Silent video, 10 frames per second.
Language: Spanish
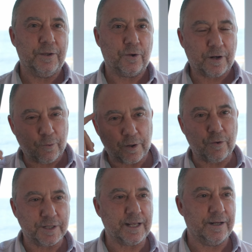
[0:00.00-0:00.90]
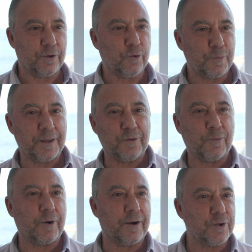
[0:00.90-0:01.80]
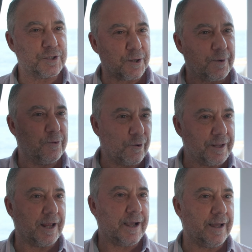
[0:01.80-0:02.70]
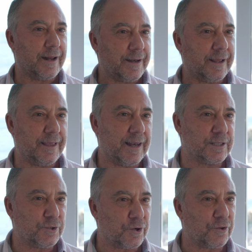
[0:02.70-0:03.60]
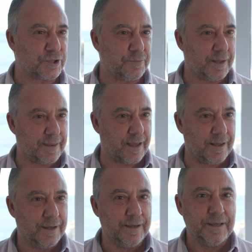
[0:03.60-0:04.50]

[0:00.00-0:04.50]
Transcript: Y yo recuerdo de salir durmiendo por la noche cuando olía jarana ya a las dos, dos y media,